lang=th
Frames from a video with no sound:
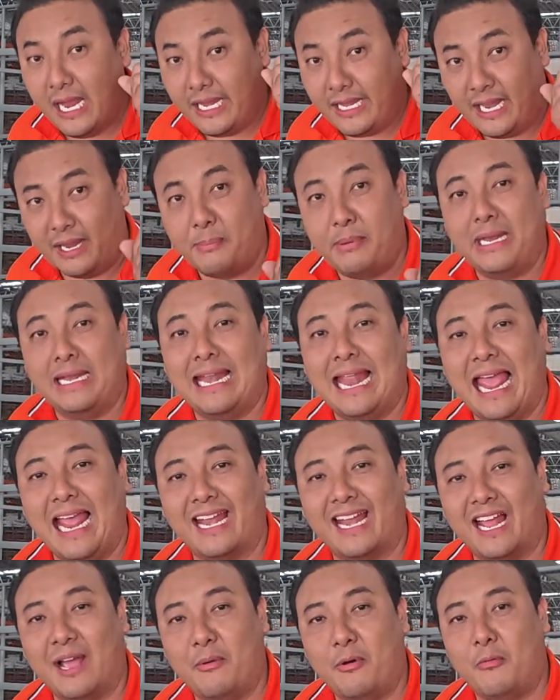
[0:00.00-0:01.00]
ในบินแรก
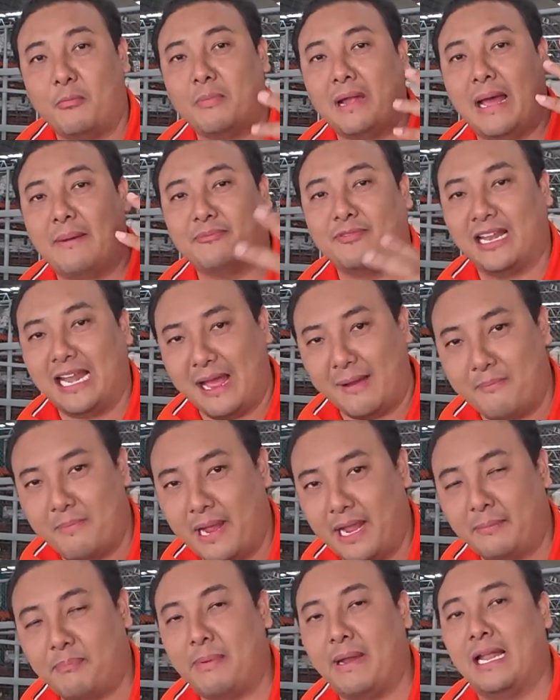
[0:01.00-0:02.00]
นะครับผมรับตลับเม
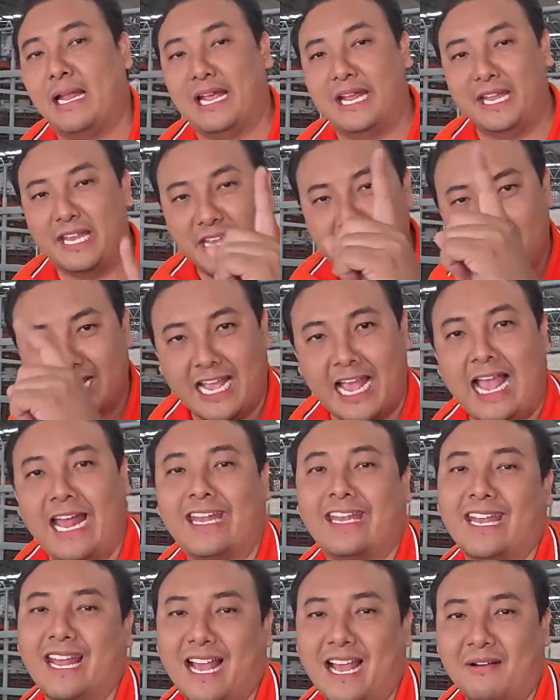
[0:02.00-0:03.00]
ตรไปเลย 1 อัน
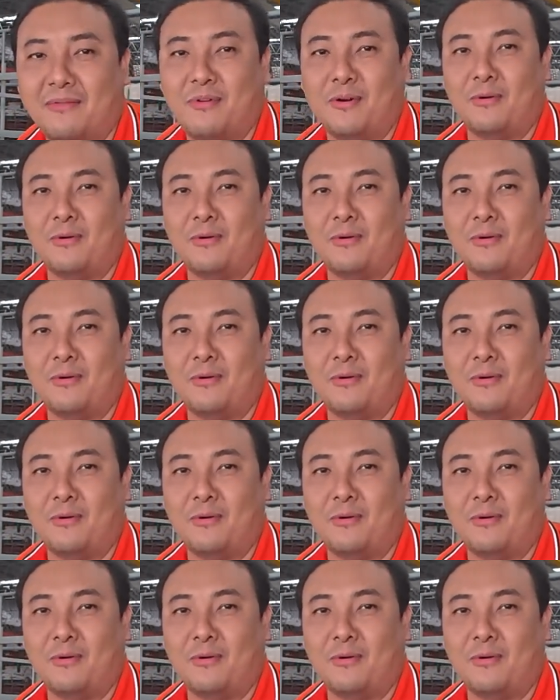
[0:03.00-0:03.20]
นะครับผ